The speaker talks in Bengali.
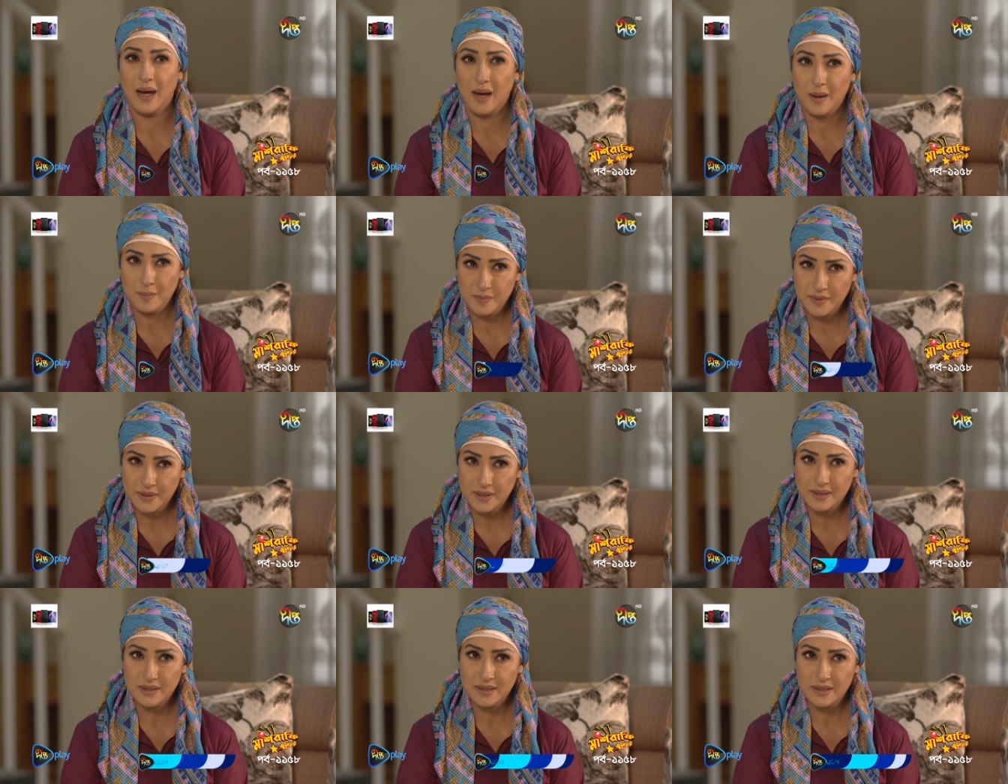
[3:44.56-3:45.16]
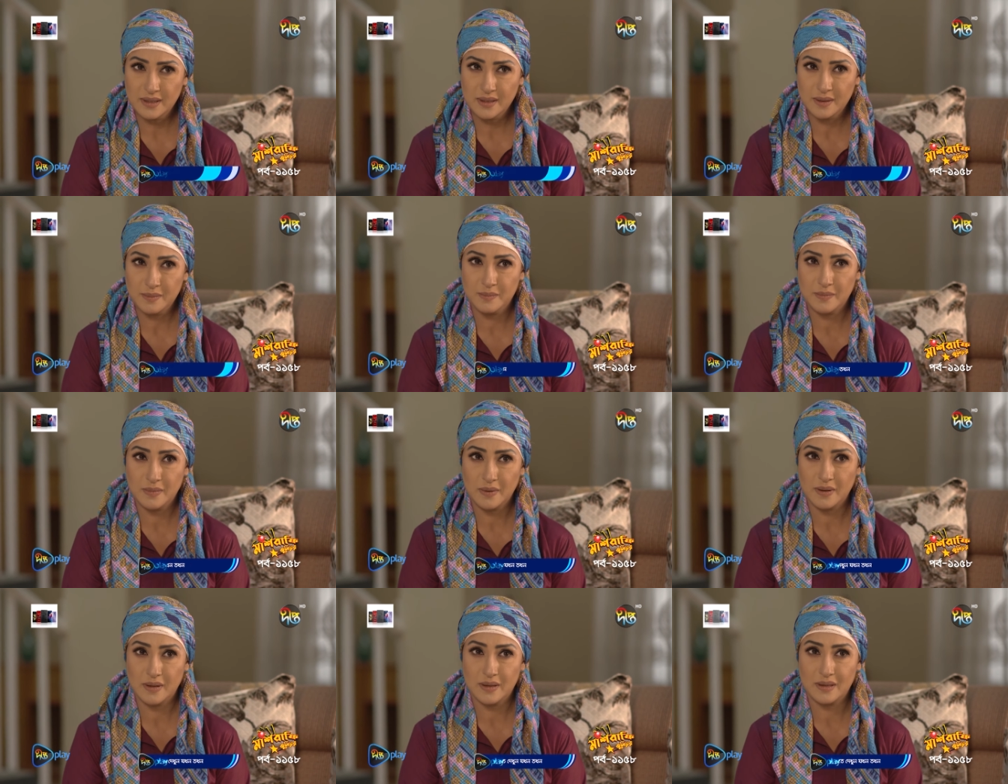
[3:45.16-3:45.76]
আপনি কি
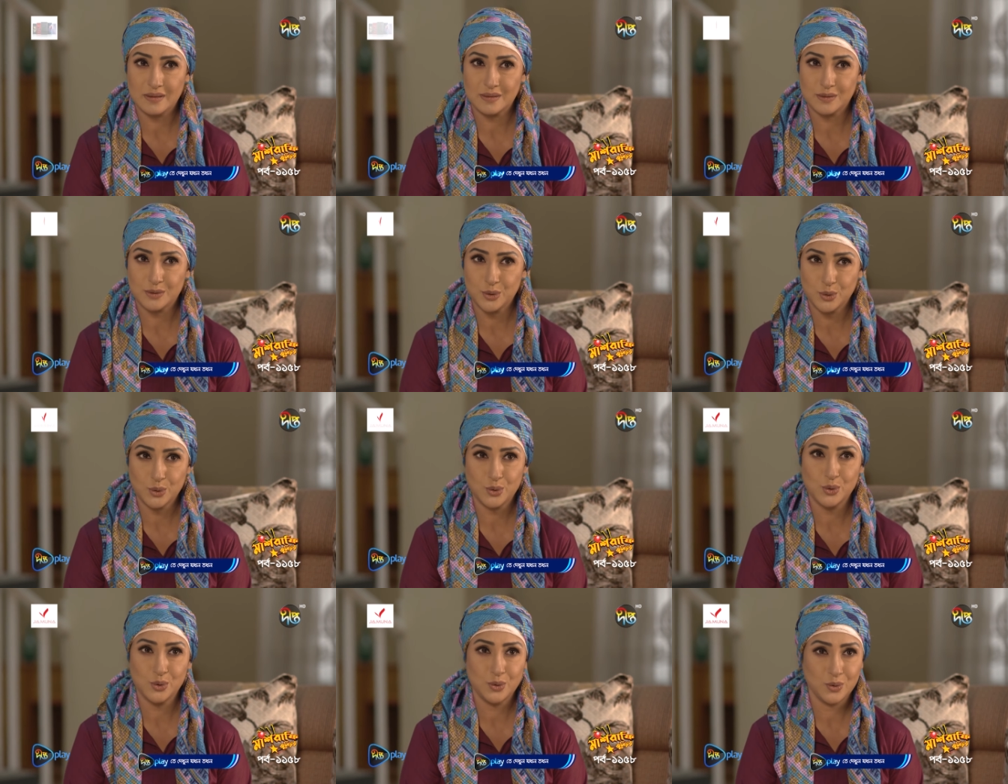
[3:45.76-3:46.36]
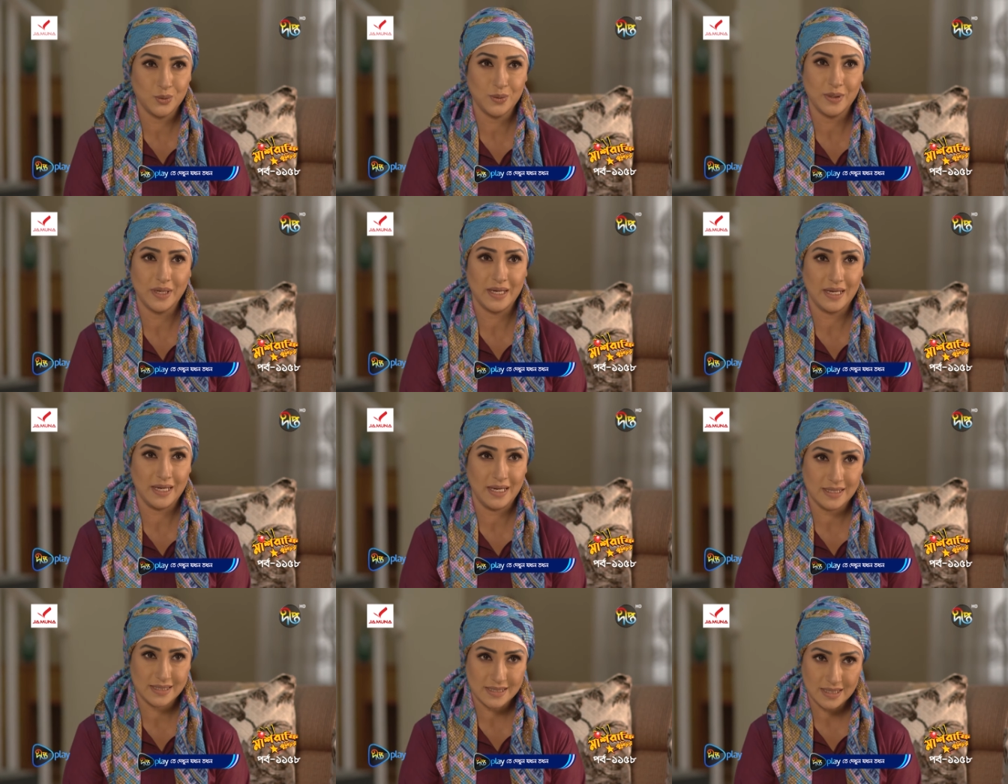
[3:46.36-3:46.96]
শুধু
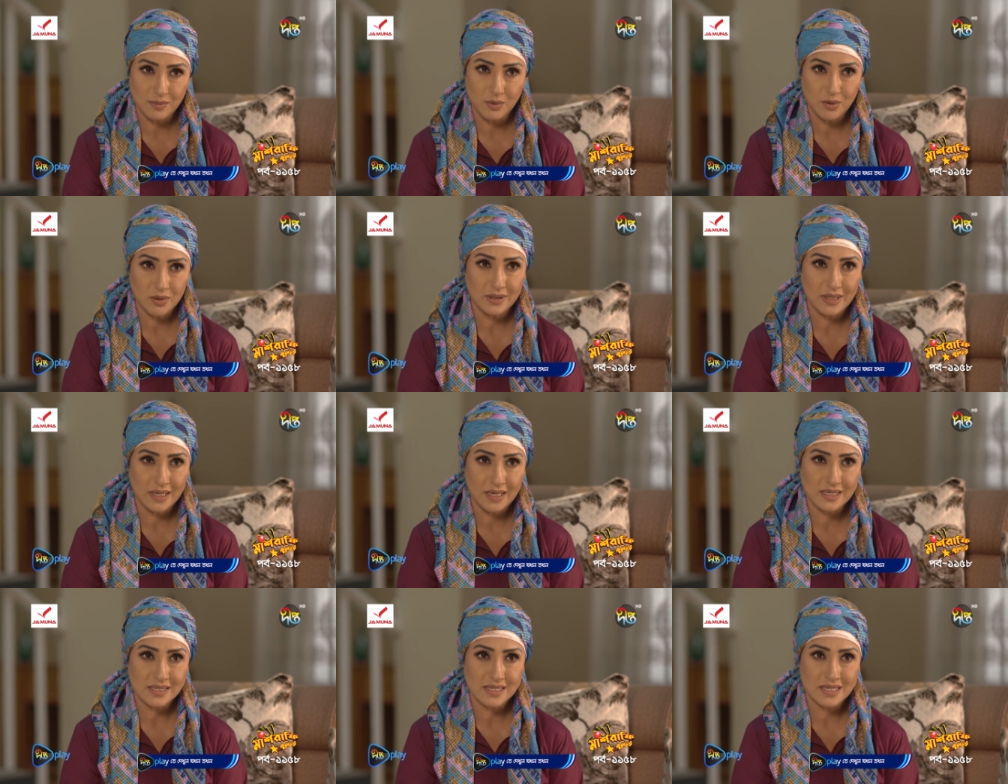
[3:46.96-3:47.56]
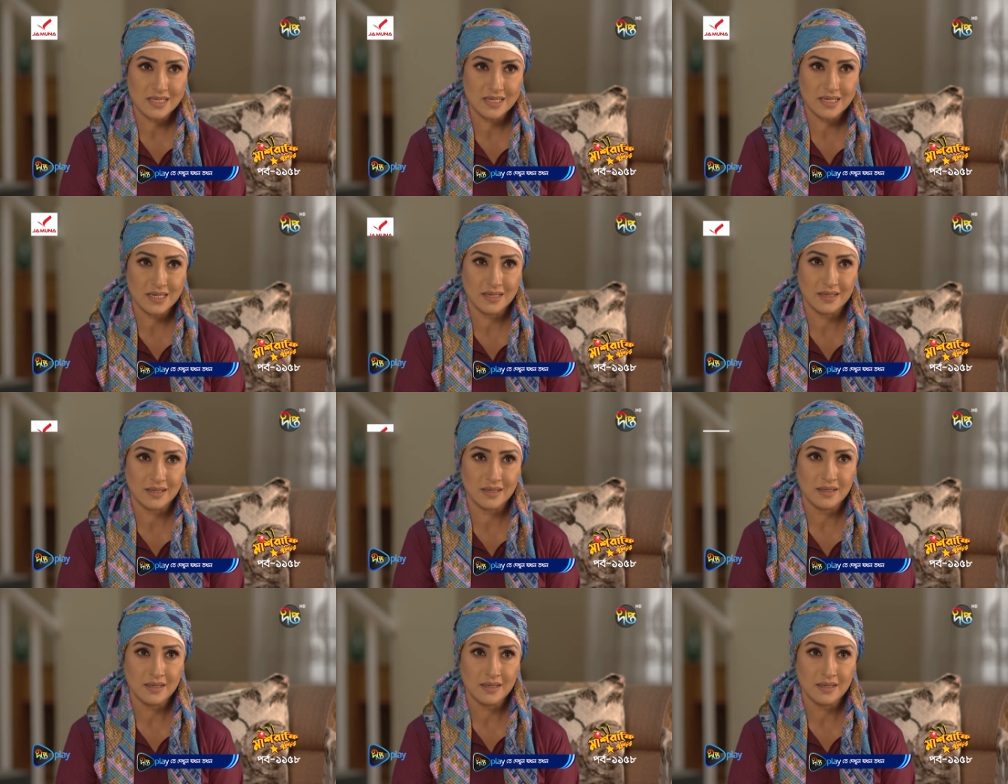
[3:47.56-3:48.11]
এটা বলতেই এসেছেন